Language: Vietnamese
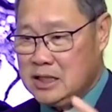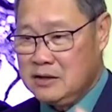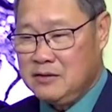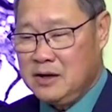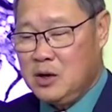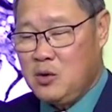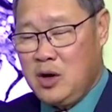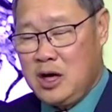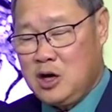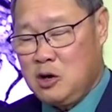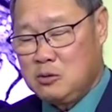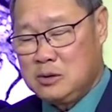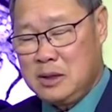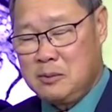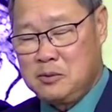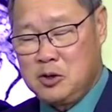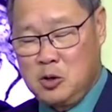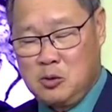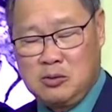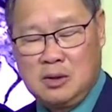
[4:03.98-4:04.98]
dựng văn hóa không
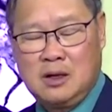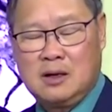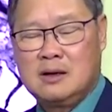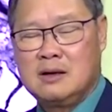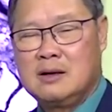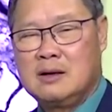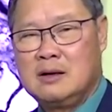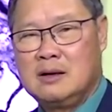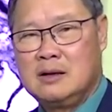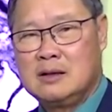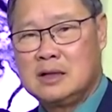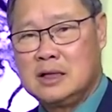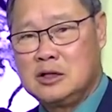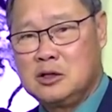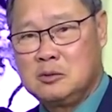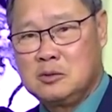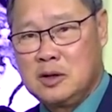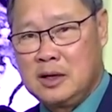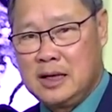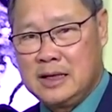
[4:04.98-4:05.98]
tham nhũng đó thì
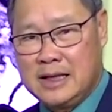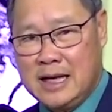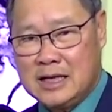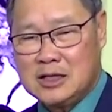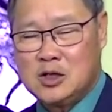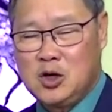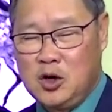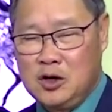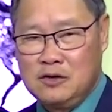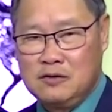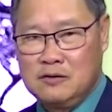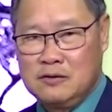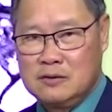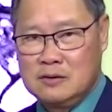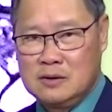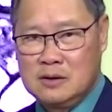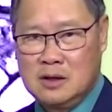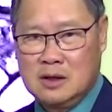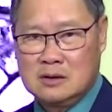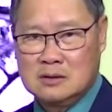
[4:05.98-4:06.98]
chúng tôi đã nhắc rồi,
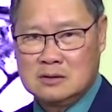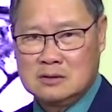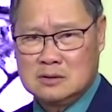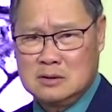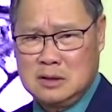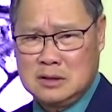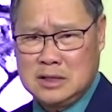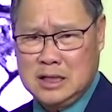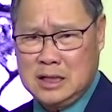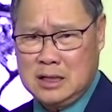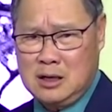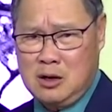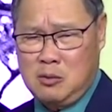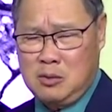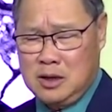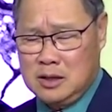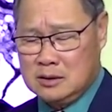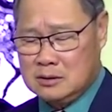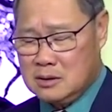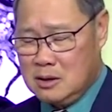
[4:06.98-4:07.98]
nó nó sẽ không
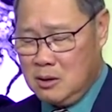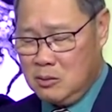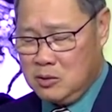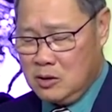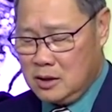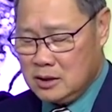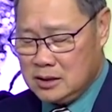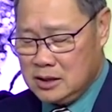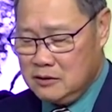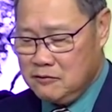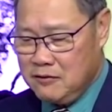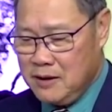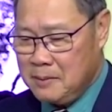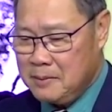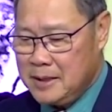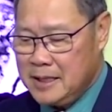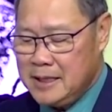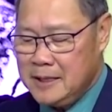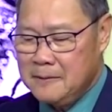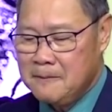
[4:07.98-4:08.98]
có không có tính pháp
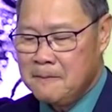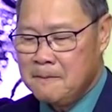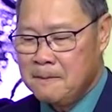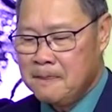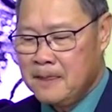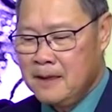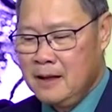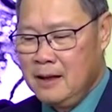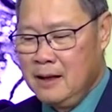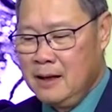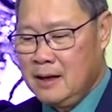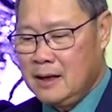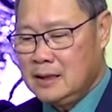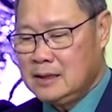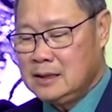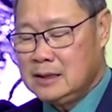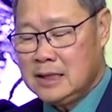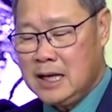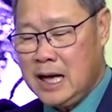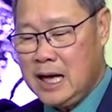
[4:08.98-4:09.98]
lý. Cái
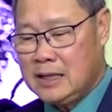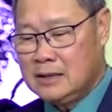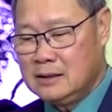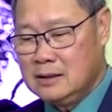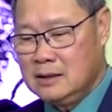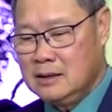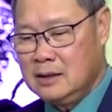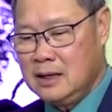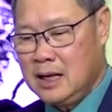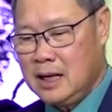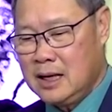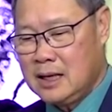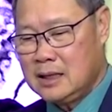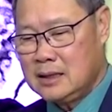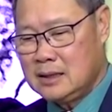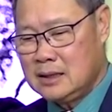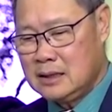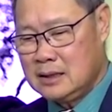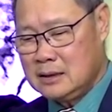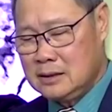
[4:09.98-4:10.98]
thứ hai nữa là
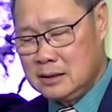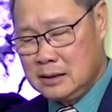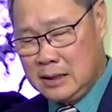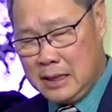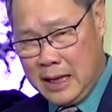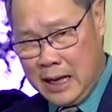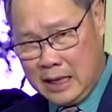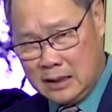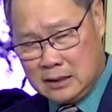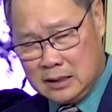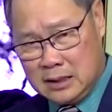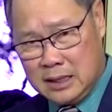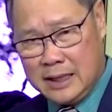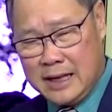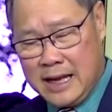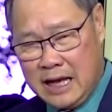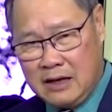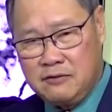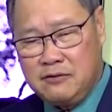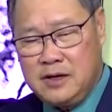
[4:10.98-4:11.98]
đã nhất là
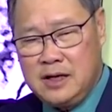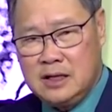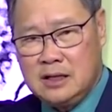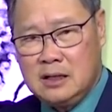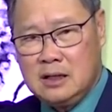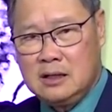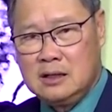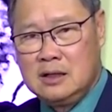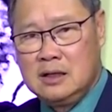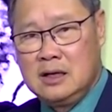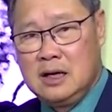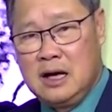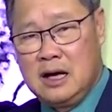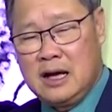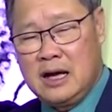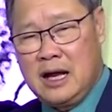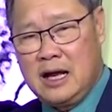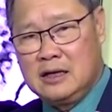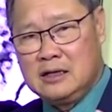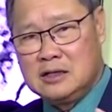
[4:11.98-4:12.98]
đảng viên đó
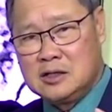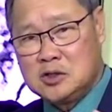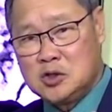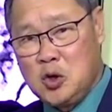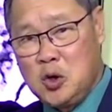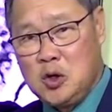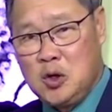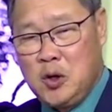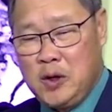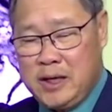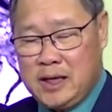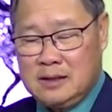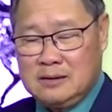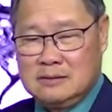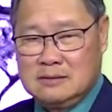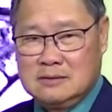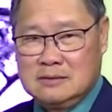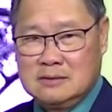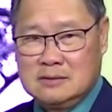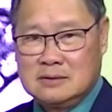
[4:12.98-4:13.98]
đã được tôi luyện
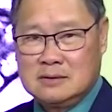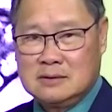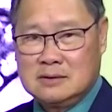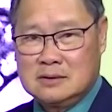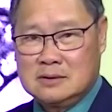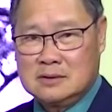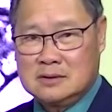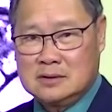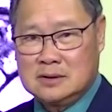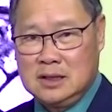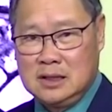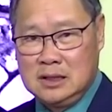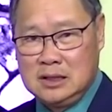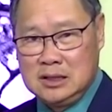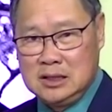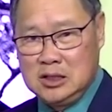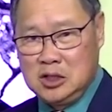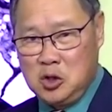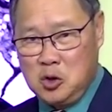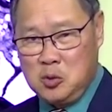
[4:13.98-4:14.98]

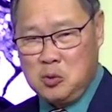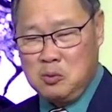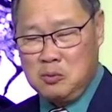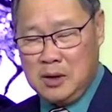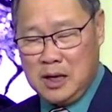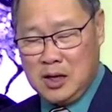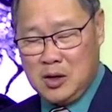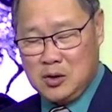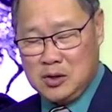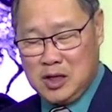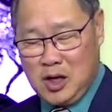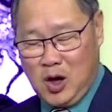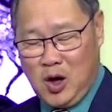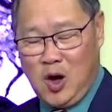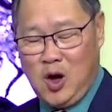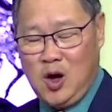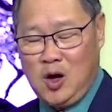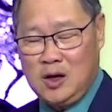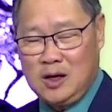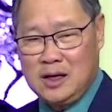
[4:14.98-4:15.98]
từ lúc mà
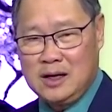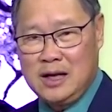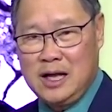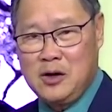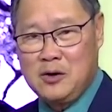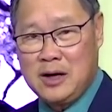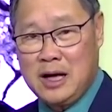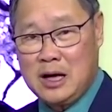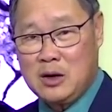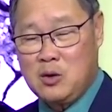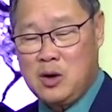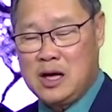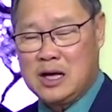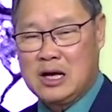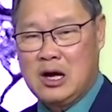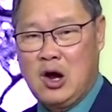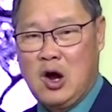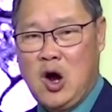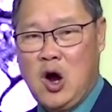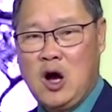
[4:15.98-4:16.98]
nhỏ là đeo khăn quàng
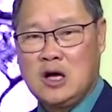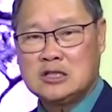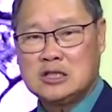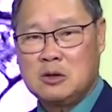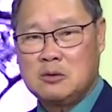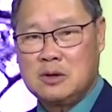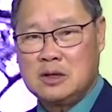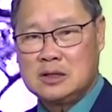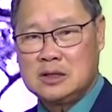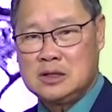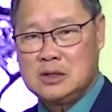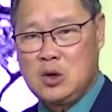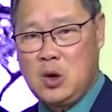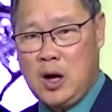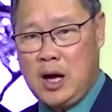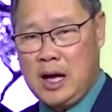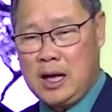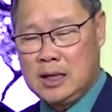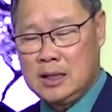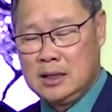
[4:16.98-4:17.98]
đỏ xong rồi tới
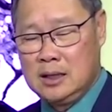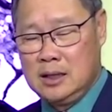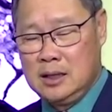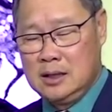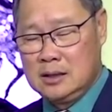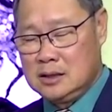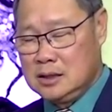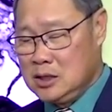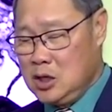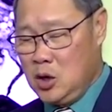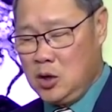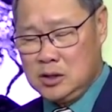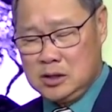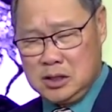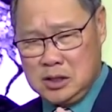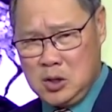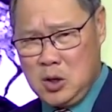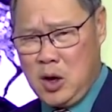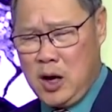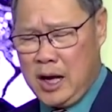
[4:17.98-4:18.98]
đoàn tới đội
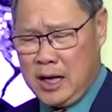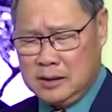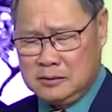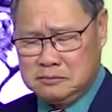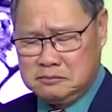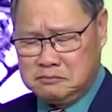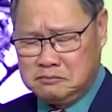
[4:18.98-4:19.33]
tới đoàn